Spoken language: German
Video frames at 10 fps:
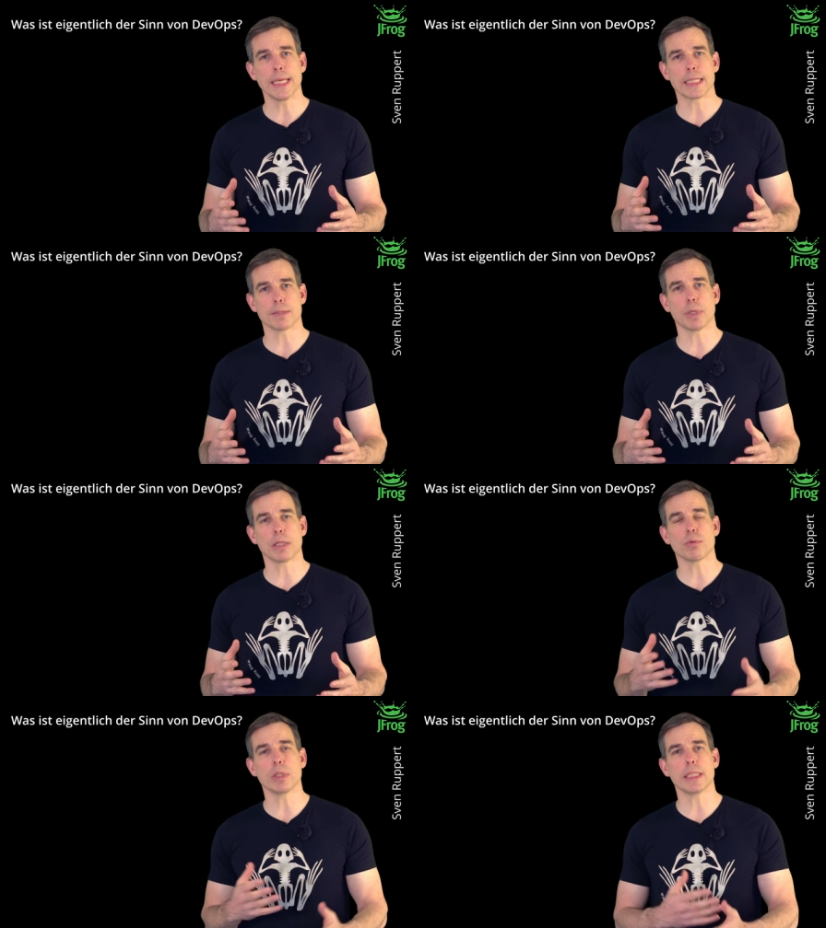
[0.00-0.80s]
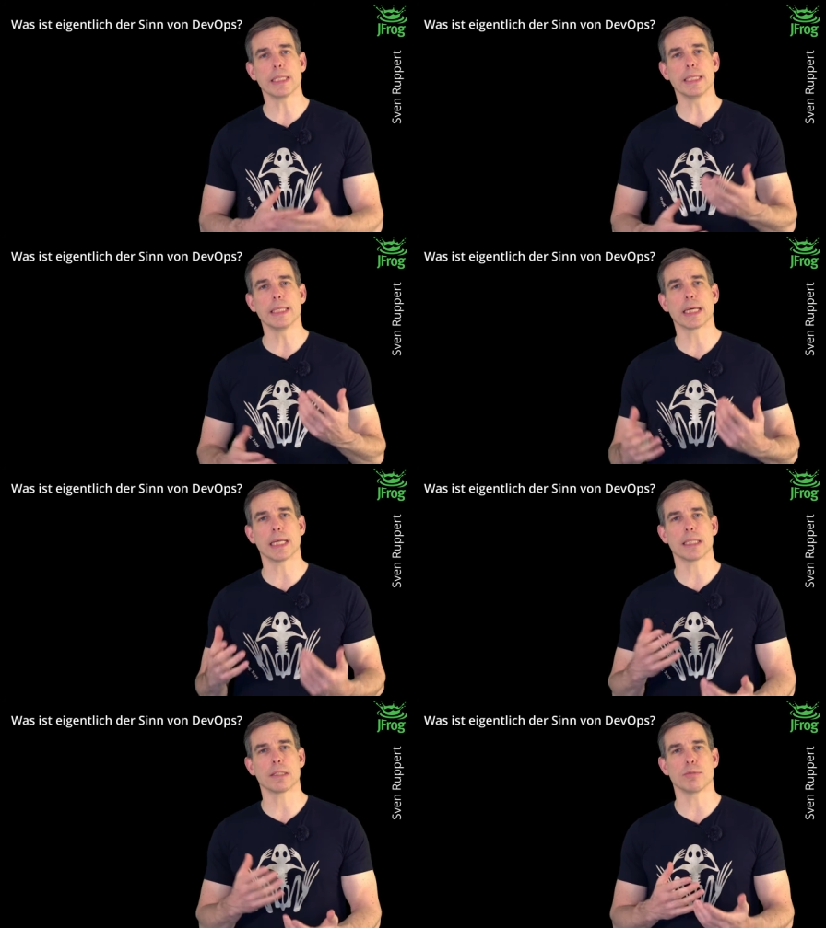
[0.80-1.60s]
dass man natürlich hier
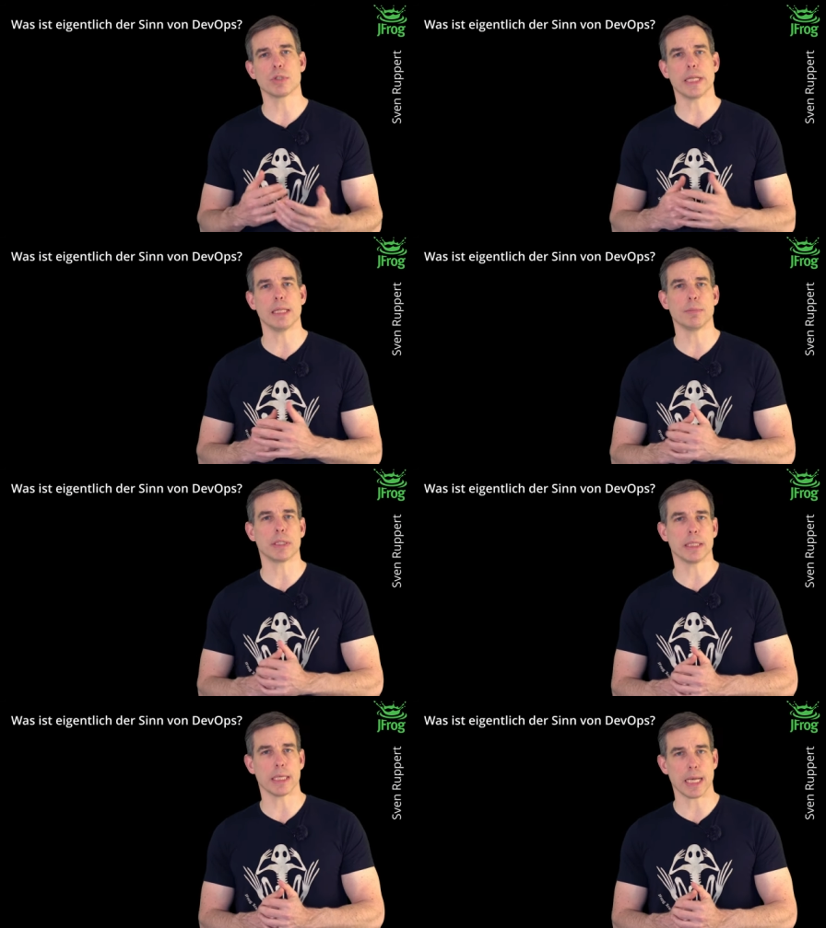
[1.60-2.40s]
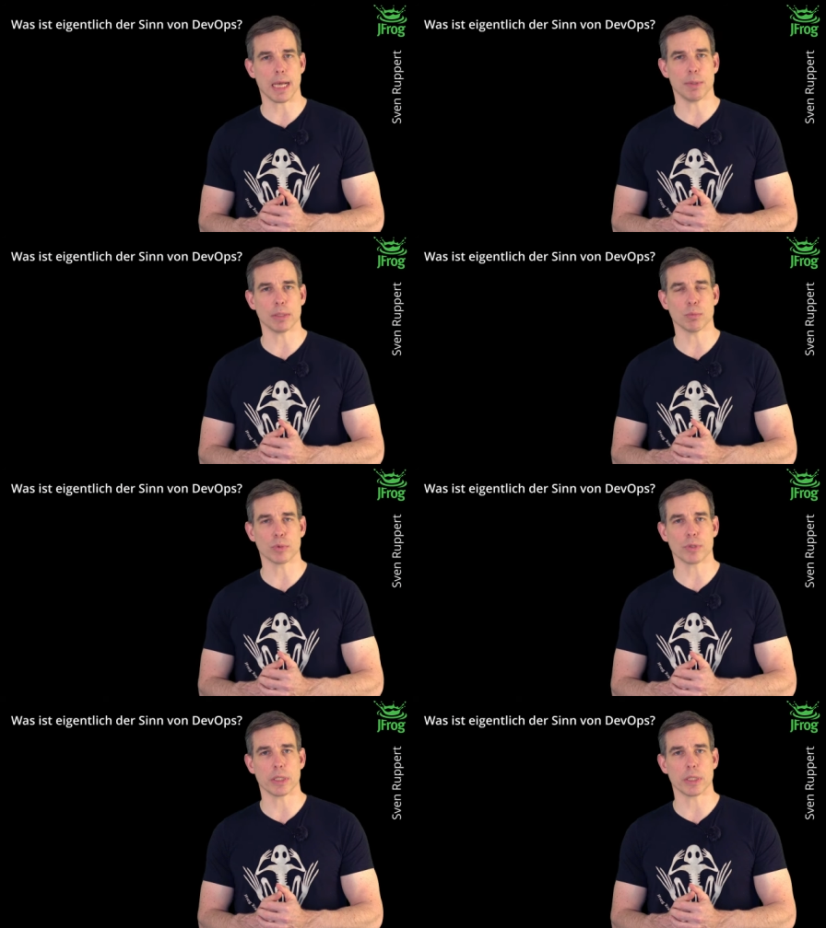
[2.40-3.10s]
relativ schnell miteinander arbeiten musste.